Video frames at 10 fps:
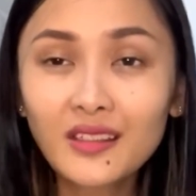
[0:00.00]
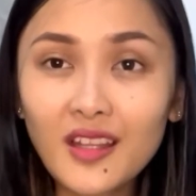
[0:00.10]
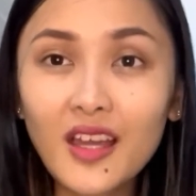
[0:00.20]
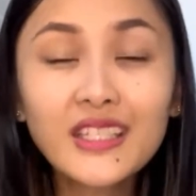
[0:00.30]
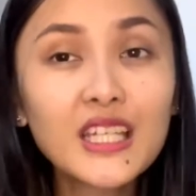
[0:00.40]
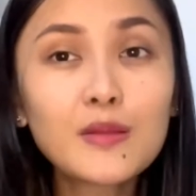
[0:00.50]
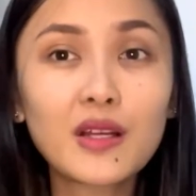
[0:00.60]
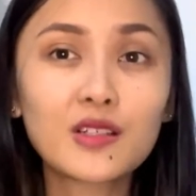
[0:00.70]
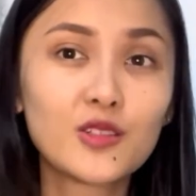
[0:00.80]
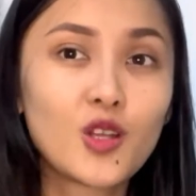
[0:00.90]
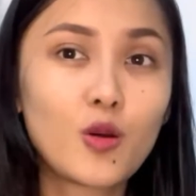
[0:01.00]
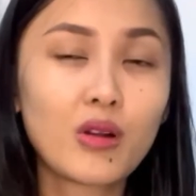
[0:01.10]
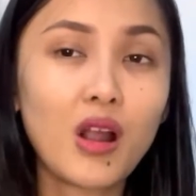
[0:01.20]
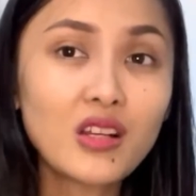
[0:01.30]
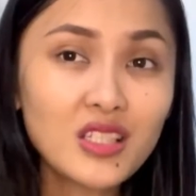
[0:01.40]
để khi mà người
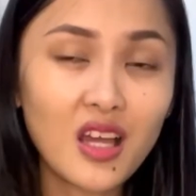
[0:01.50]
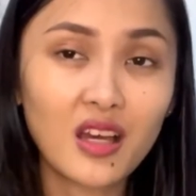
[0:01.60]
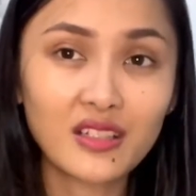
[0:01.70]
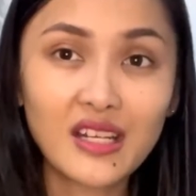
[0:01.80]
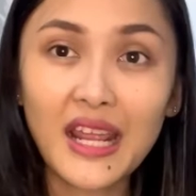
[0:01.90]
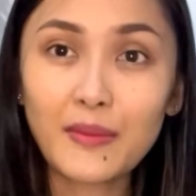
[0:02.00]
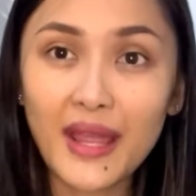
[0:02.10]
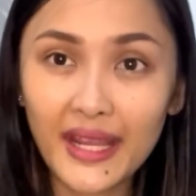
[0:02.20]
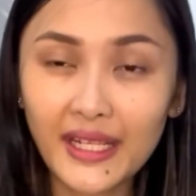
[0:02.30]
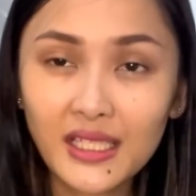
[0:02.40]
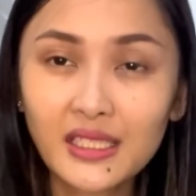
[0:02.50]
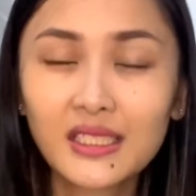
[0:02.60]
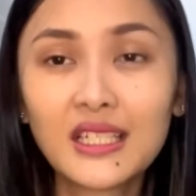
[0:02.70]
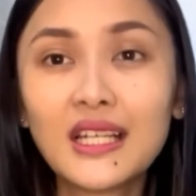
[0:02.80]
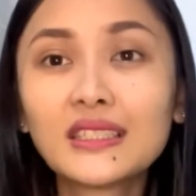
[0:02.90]
dùng có search ra bạn á
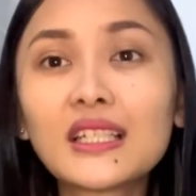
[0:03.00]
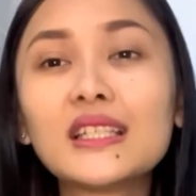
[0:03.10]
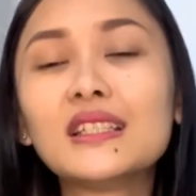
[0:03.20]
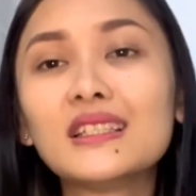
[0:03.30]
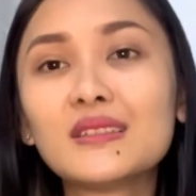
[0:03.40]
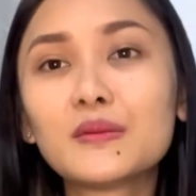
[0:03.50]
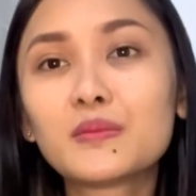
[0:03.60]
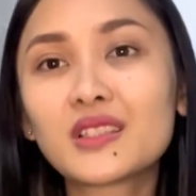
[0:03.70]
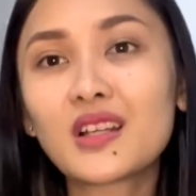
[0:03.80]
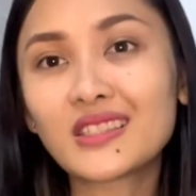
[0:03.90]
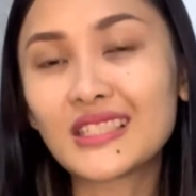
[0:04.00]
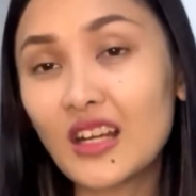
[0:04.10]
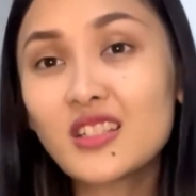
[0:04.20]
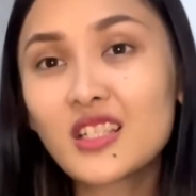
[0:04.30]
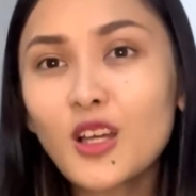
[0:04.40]
thì có, sẽ
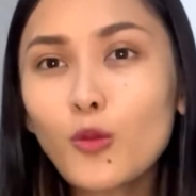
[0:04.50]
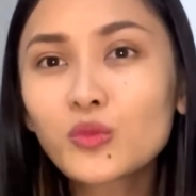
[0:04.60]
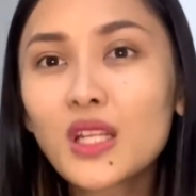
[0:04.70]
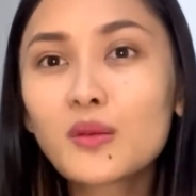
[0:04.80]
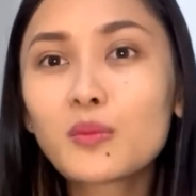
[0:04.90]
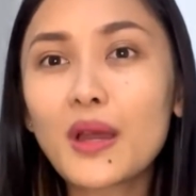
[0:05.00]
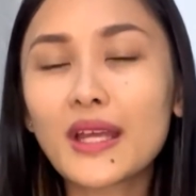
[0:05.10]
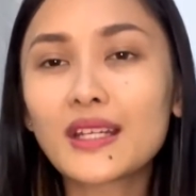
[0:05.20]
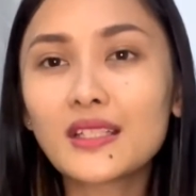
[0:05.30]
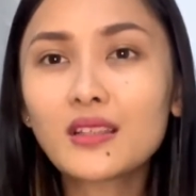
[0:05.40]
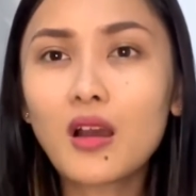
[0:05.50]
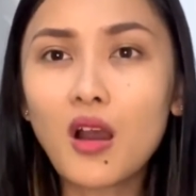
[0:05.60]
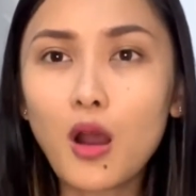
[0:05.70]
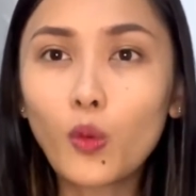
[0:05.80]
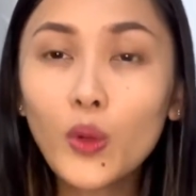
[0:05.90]
có những cái thông tin mà để cho
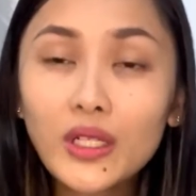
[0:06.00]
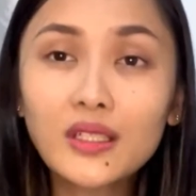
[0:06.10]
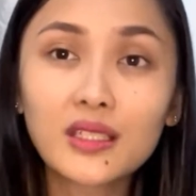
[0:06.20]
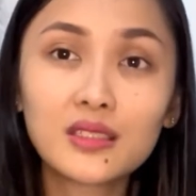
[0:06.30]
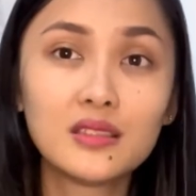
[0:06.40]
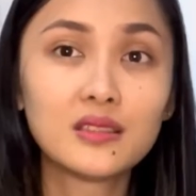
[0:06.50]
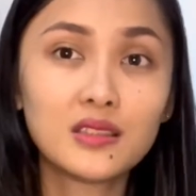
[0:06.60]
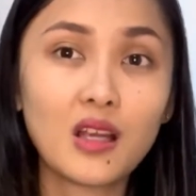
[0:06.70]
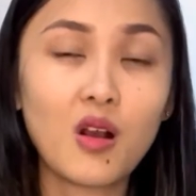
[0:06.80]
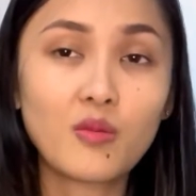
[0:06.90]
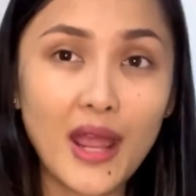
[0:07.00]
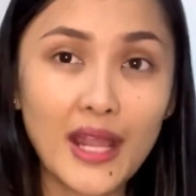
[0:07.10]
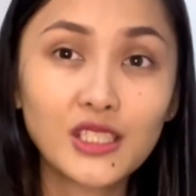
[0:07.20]
họ quyết định lựa chọn bạn